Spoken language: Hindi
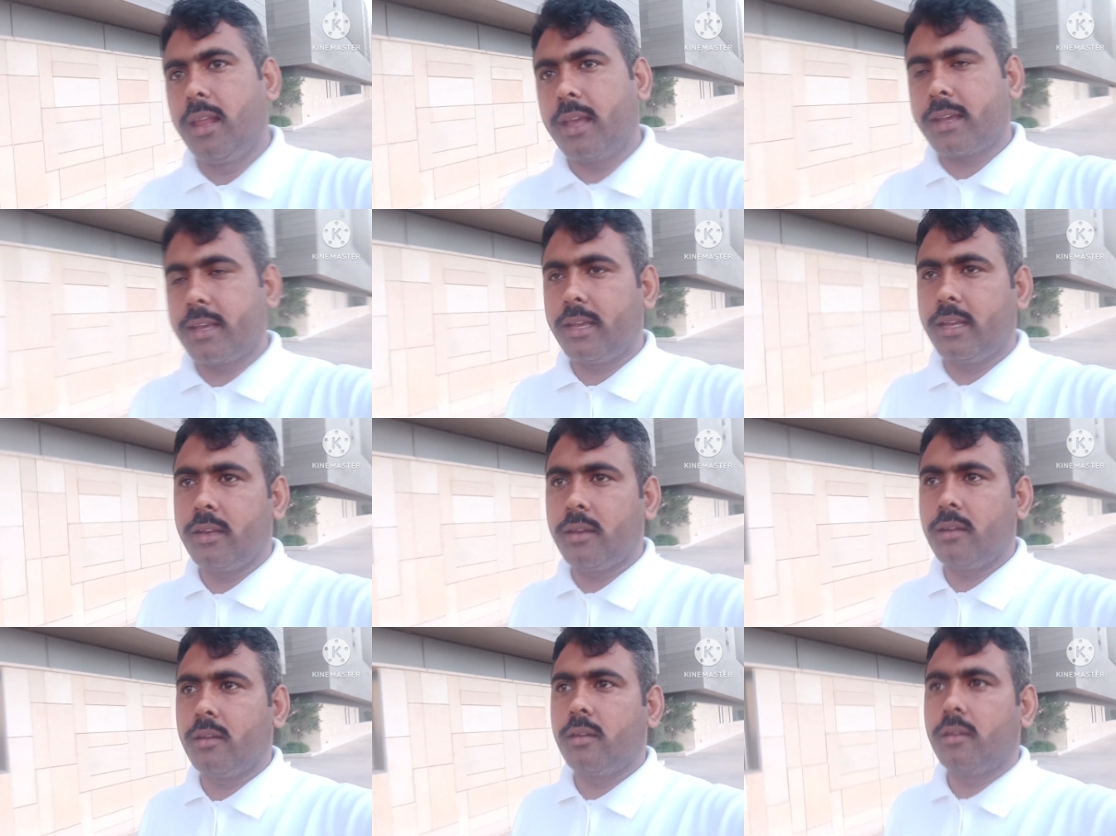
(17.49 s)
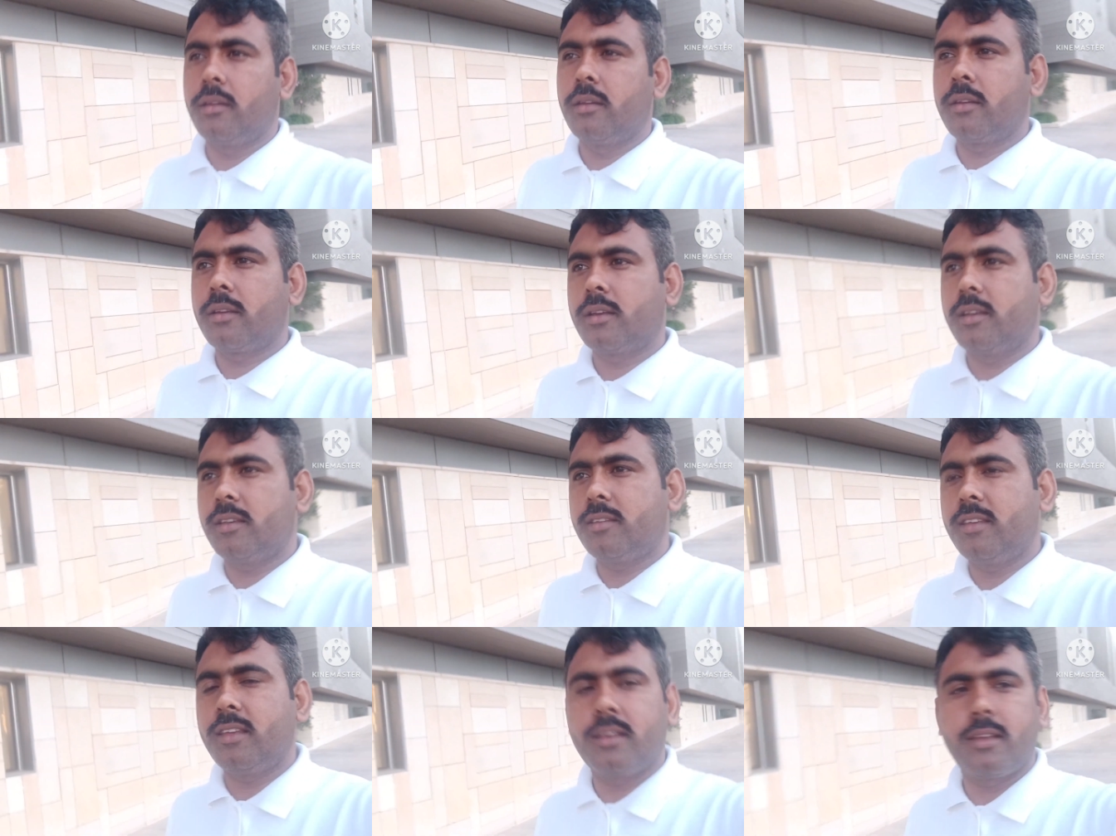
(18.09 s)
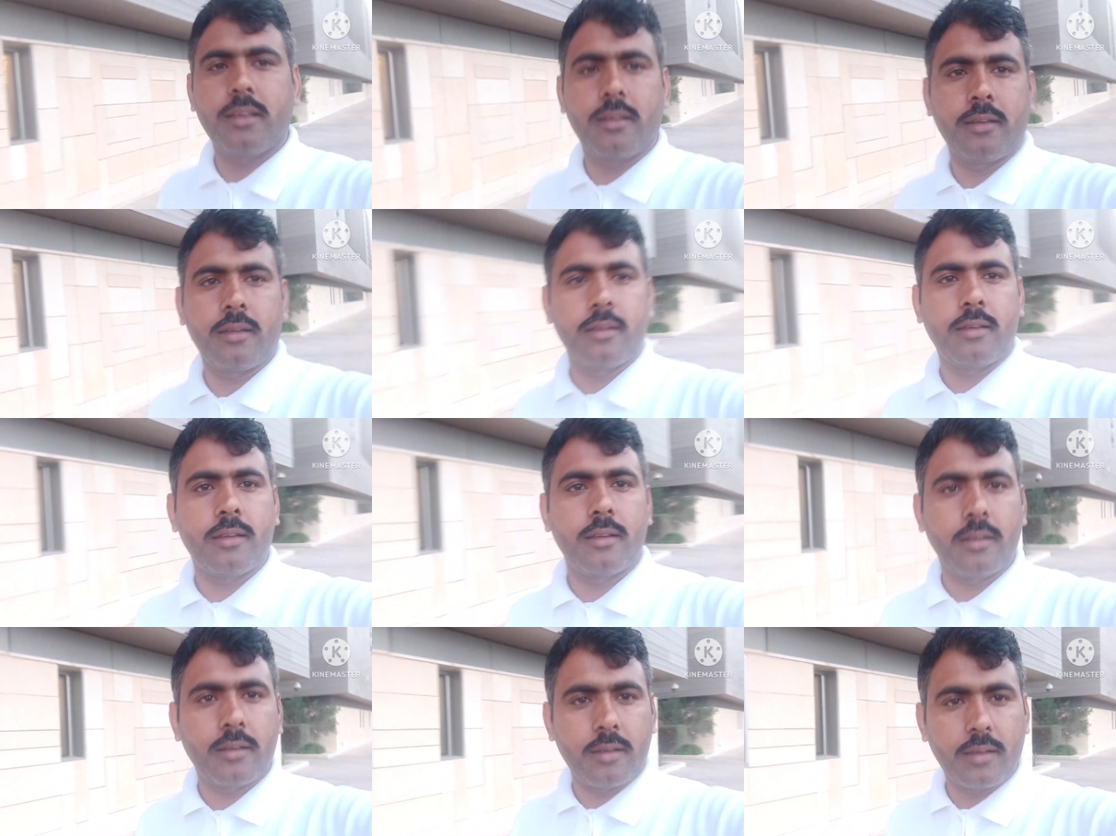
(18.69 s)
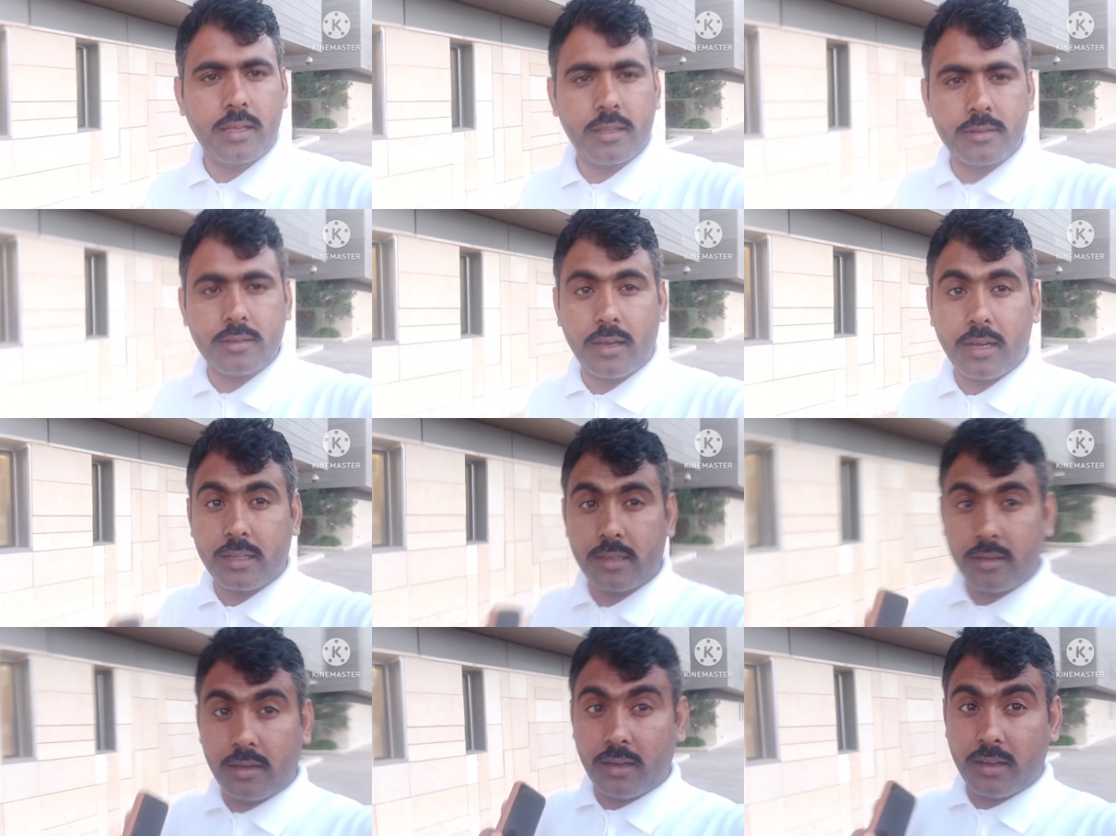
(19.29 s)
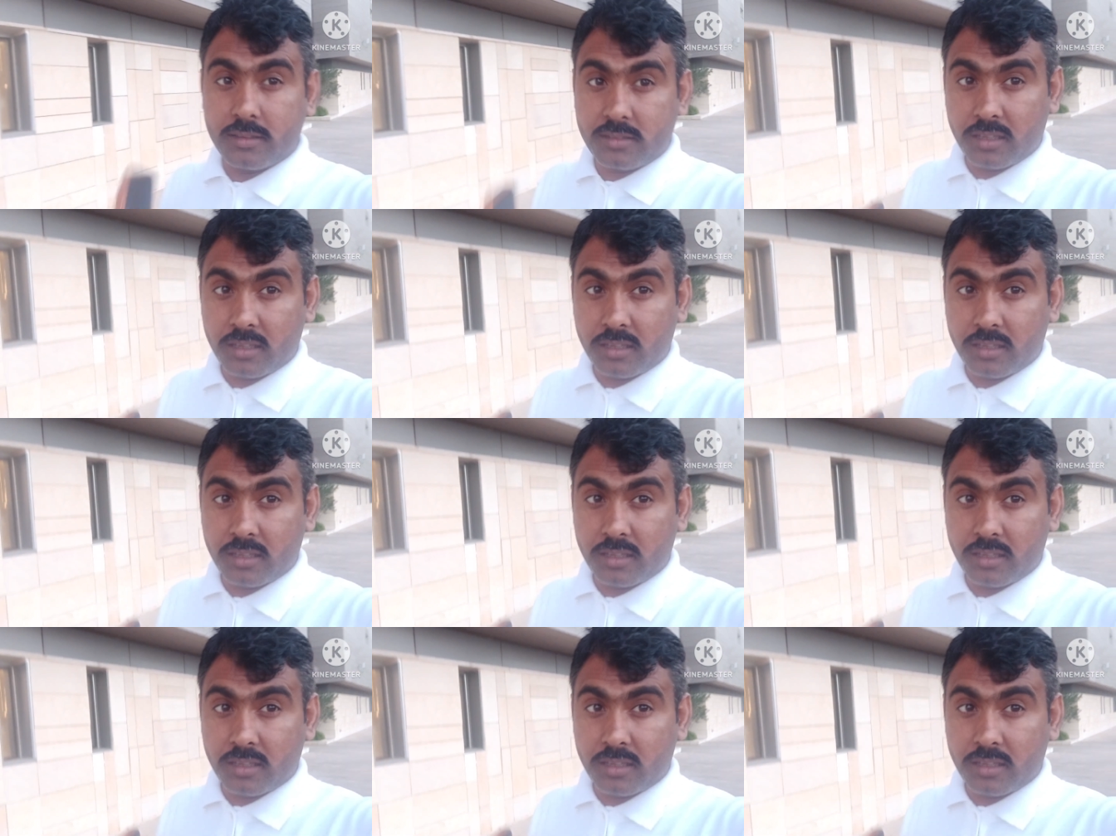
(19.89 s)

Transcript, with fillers: लेकिन किसी के साथ